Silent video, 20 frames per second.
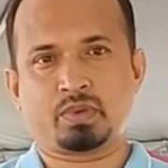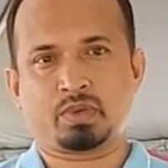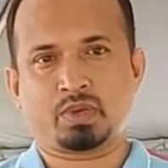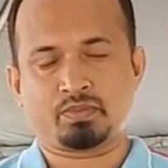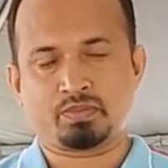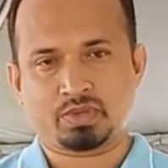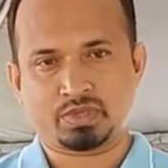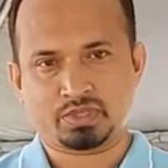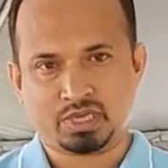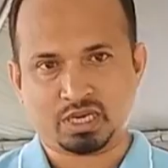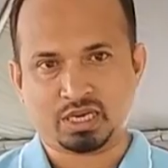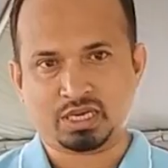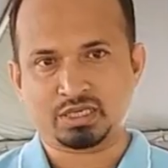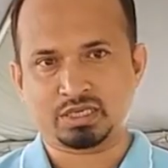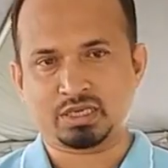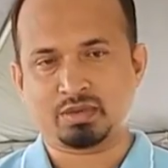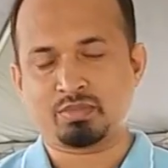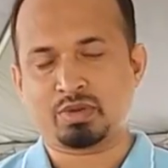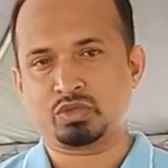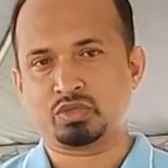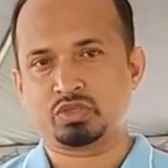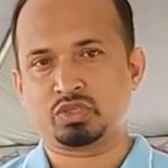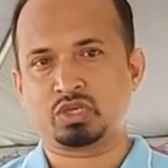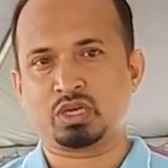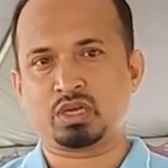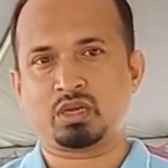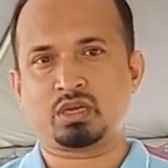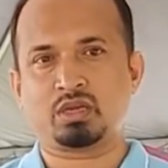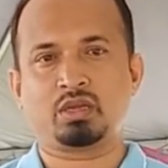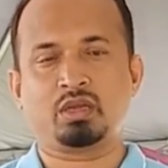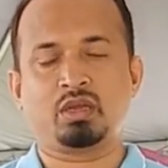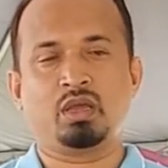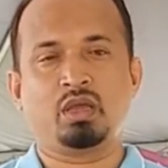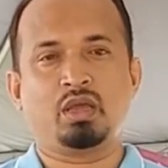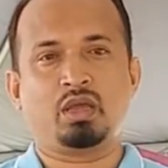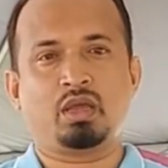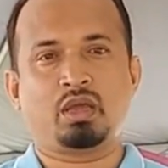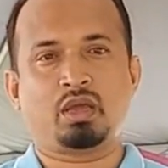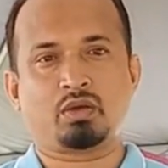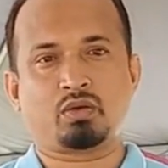আপনারা জানেন যে মালয়েশিয়ায়
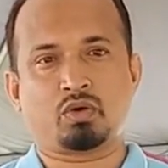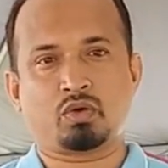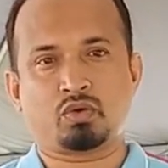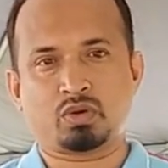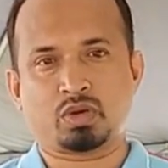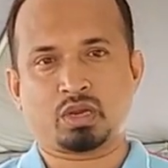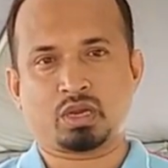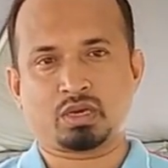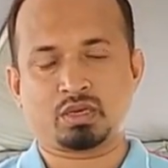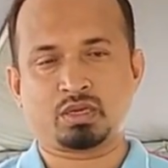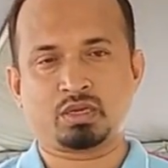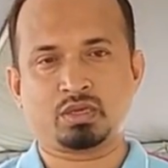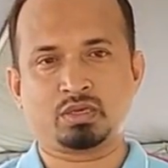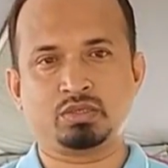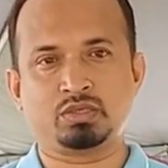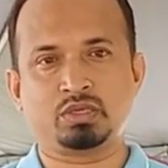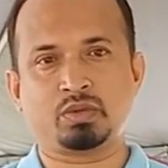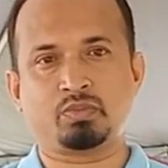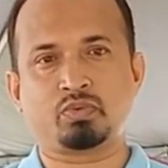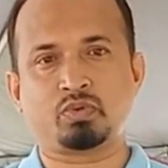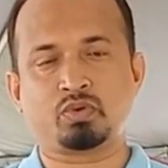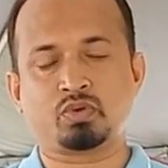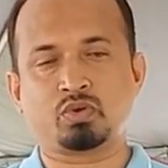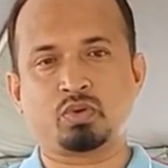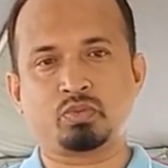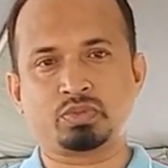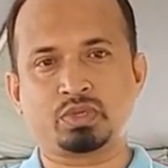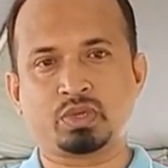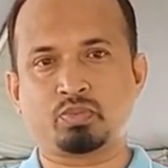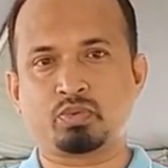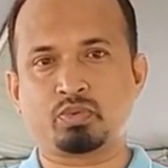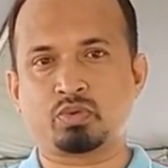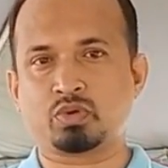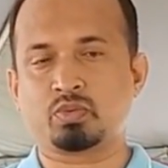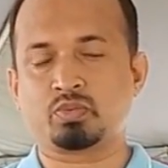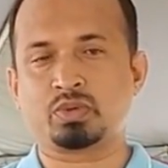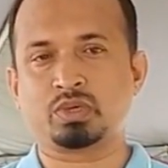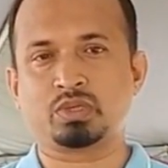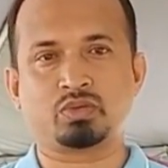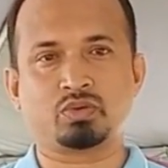করোনার যে প্রকোপ সেই
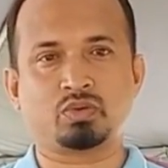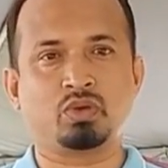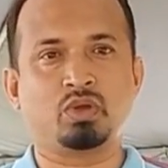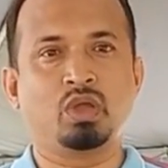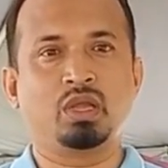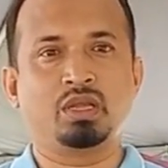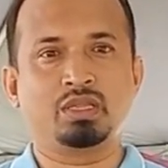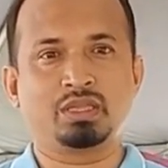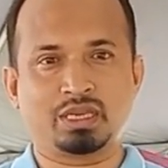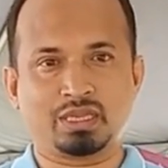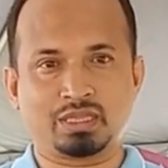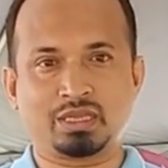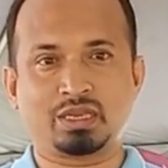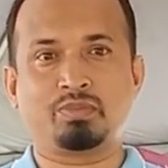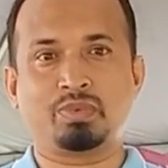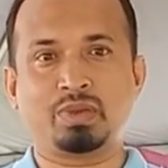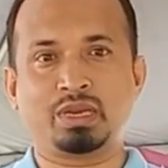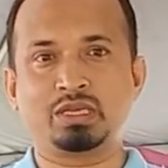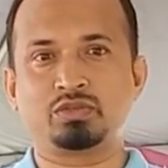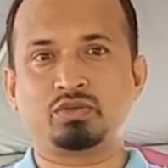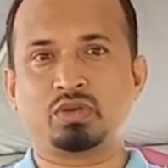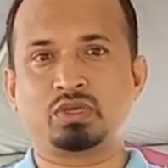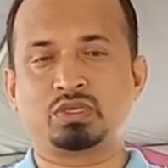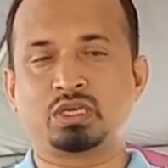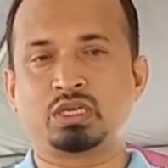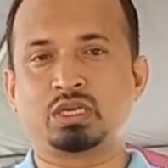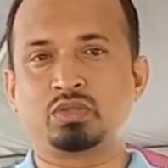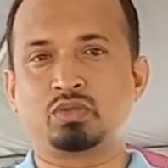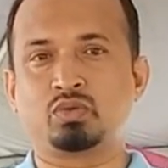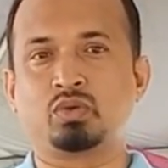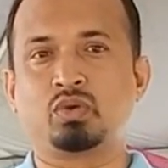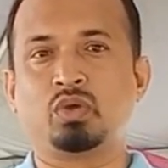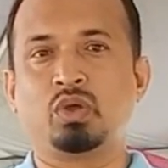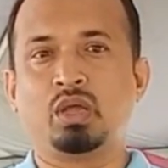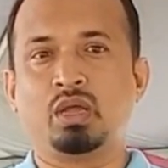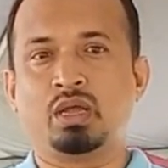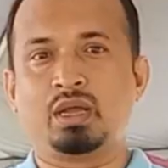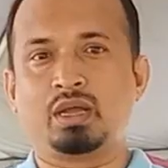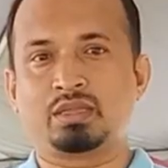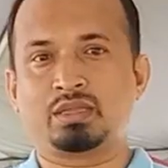প্রকোপ কিন্তু ধীরে ধীরে বেড়েই চলেছে কিন্তু
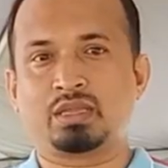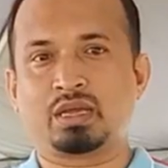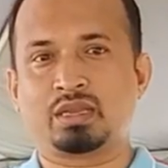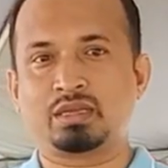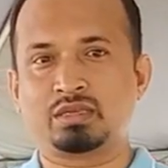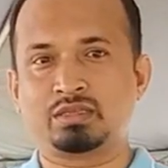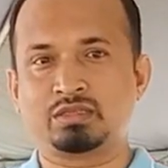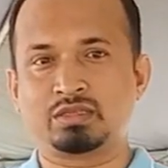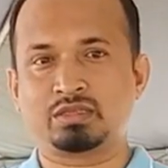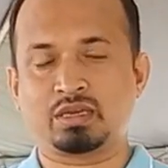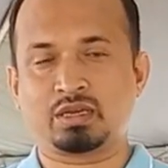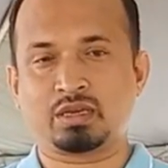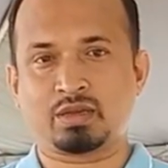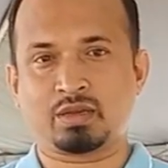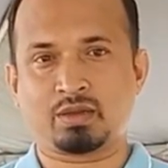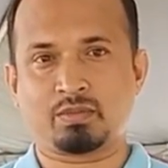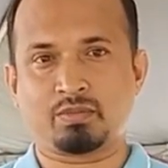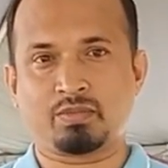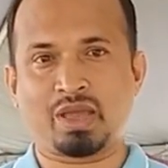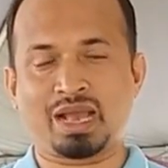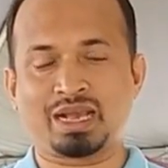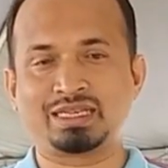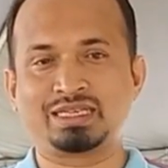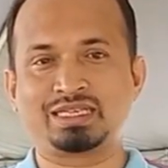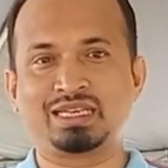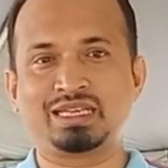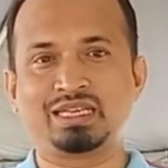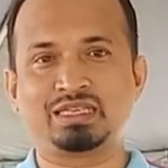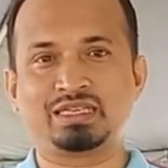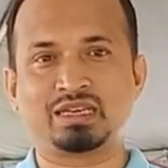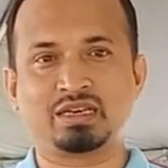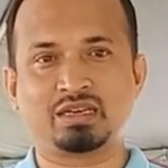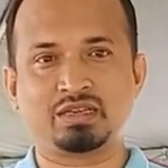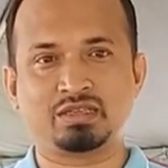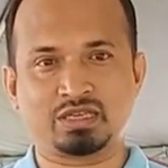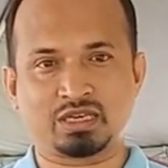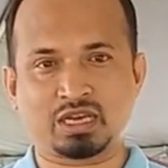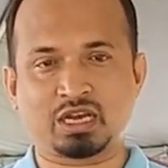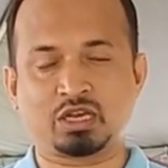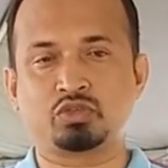তাদের যে ভ্যাকসিনেশনের
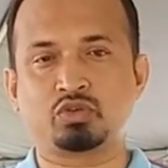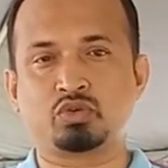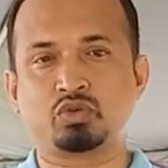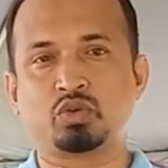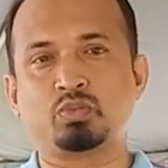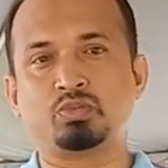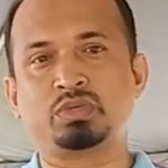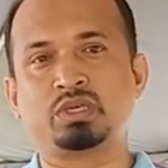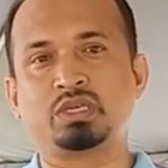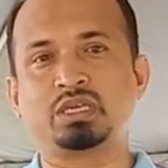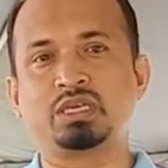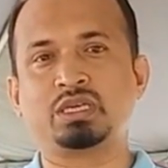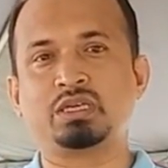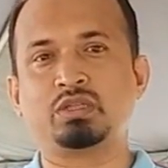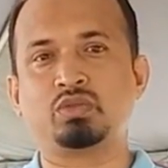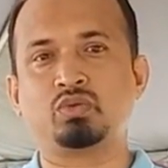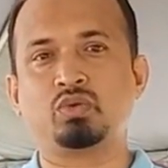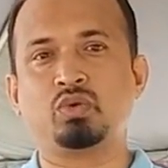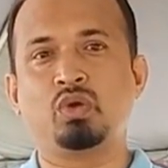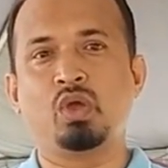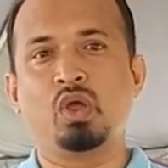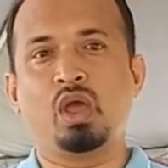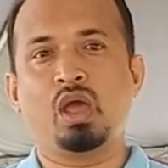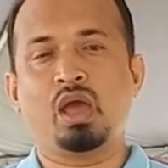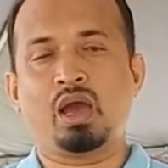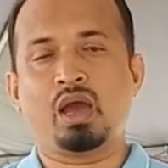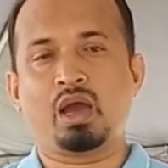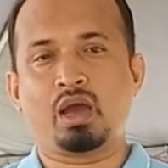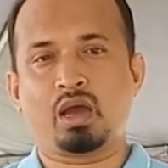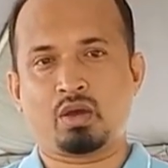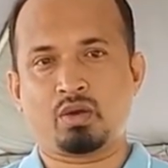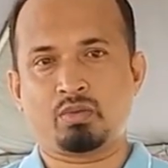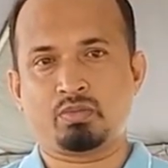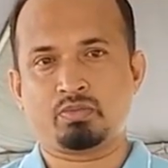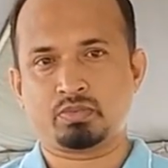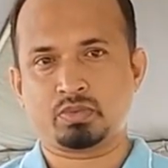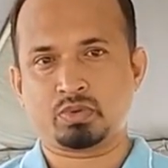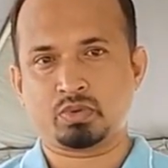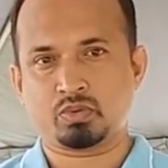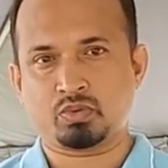যে কার্যক্রম সেটি কিন্তু
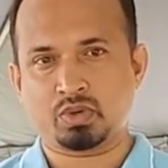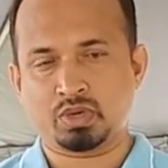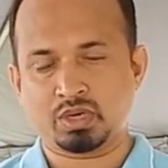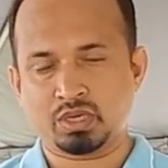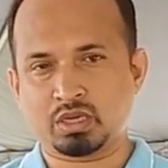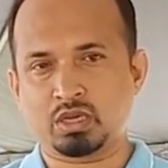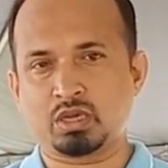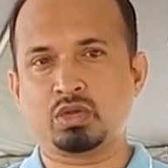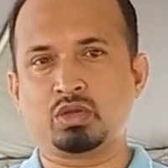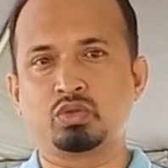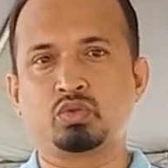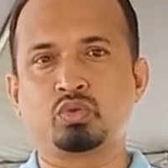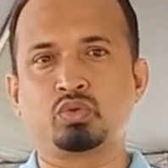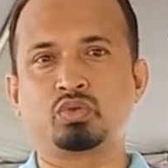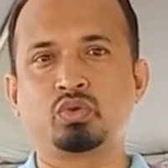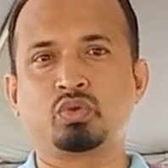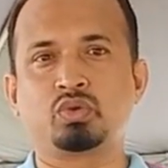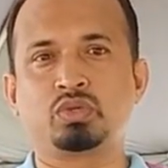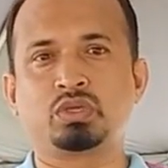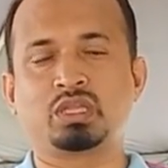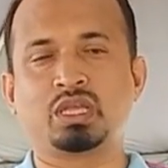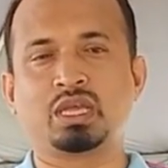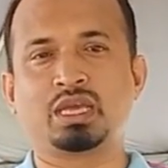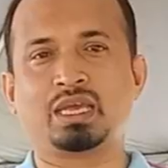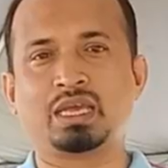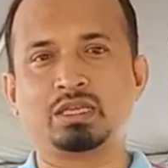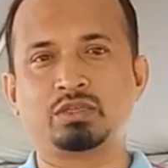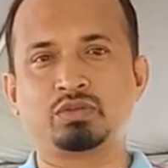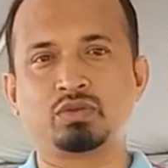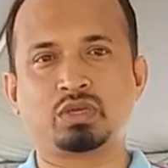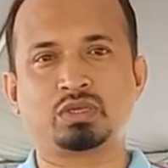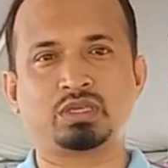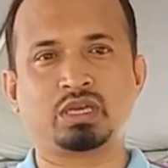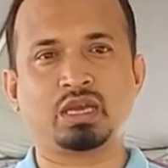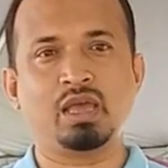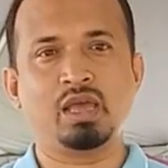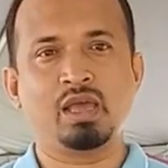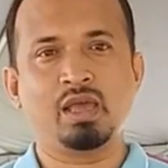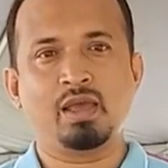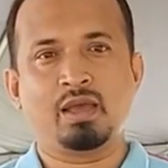অনেক দ্রুত গতিতে এগিয়ে চলেছে
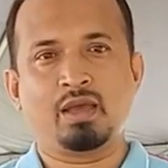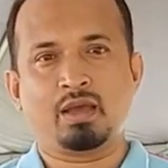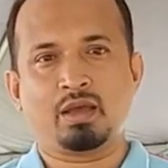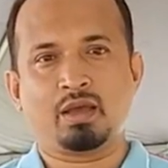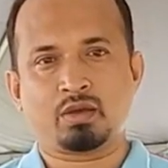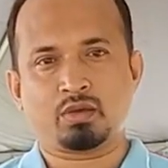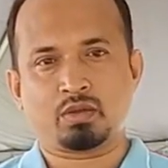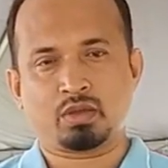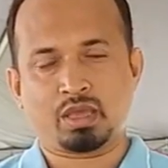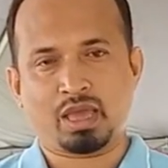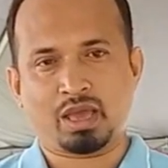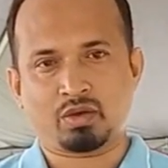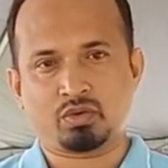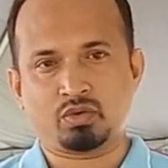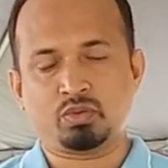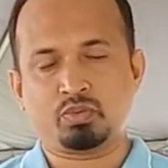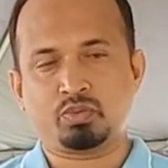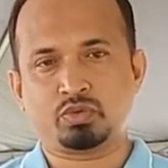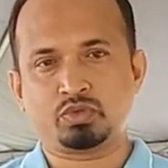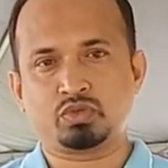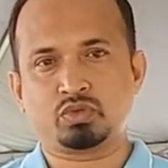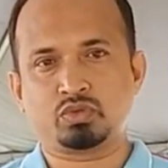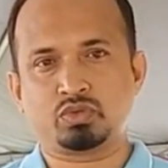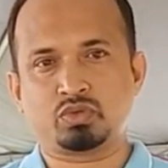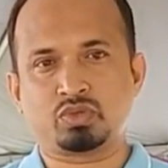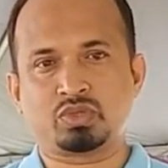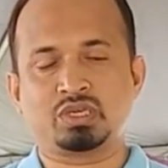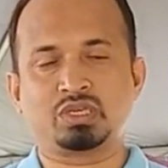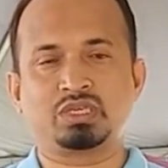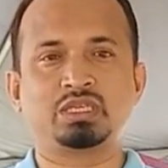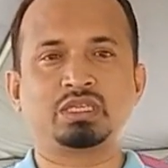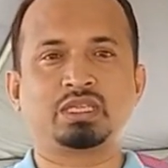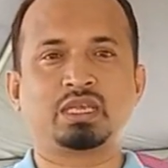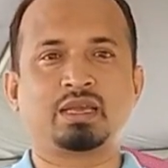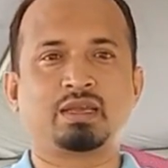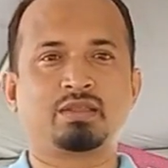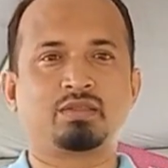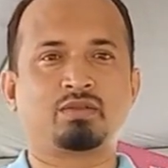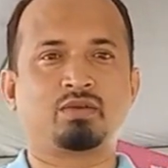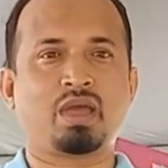এখনও পর্যন্ত দেশটিতে
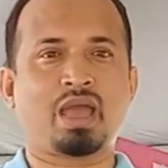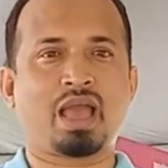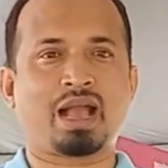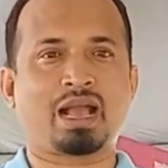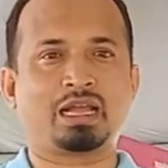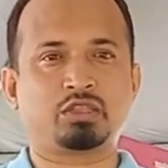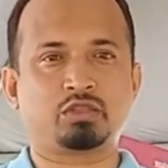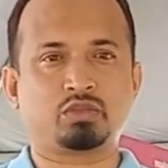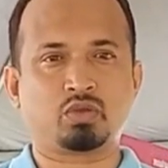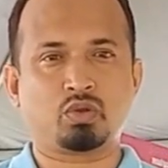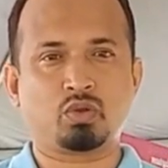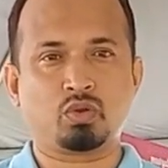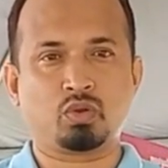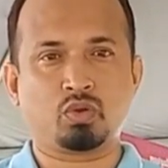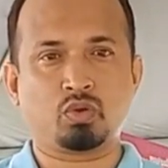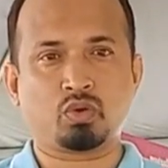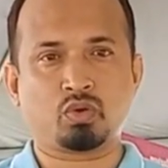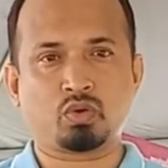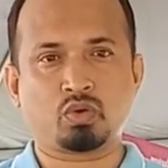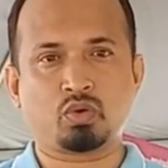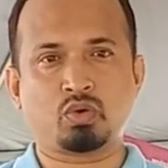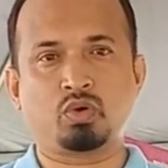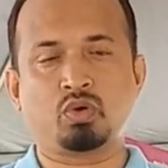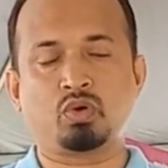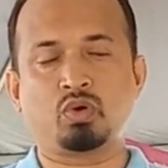কিন্তু একাত্তর লক্ষ